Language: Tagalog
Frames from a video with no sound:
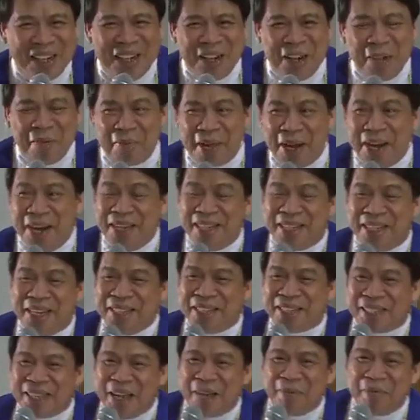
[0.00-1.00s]
Pero yung
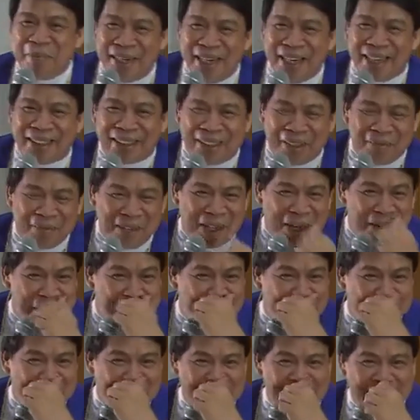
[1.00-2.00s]
sabi natin, mga
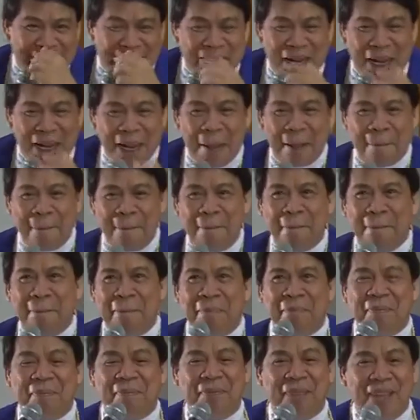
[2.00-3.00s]
kapanaliga,
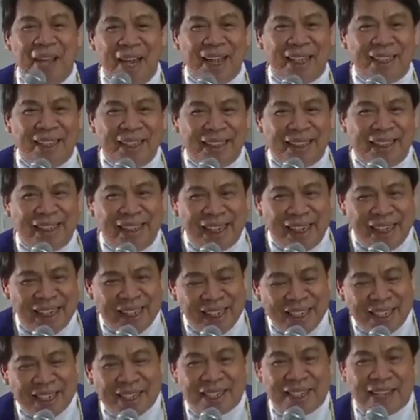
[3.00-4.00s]
nakikilala
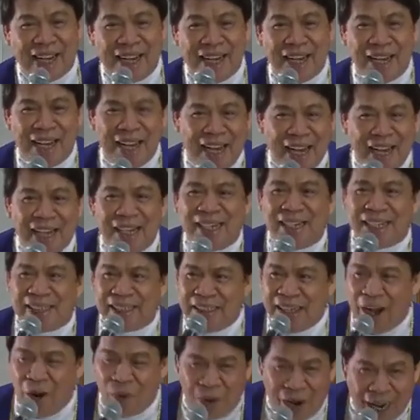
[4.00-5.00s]
sa
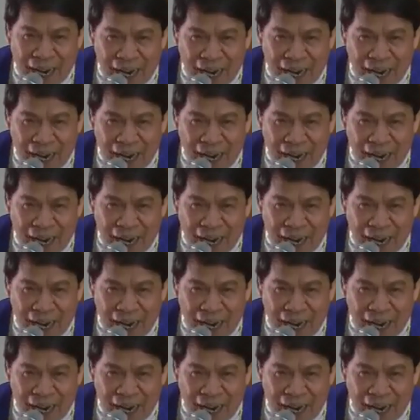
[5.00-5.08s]
gawa.